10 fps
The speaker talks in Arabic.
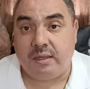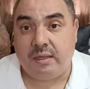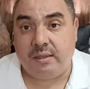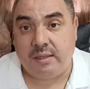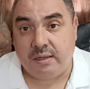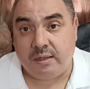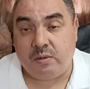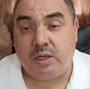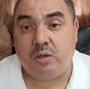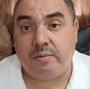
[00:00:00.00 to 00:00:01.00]
اذا
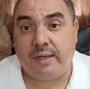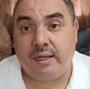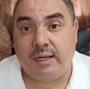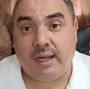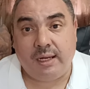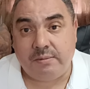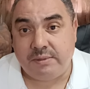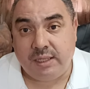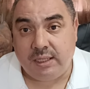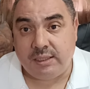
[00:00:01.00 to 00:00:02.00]
قلت لكم انا العالم
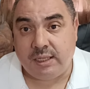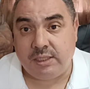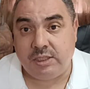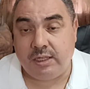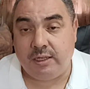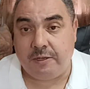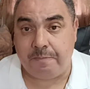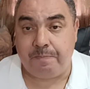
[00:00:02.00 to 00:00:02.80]
الثالث هذا الشيء اللي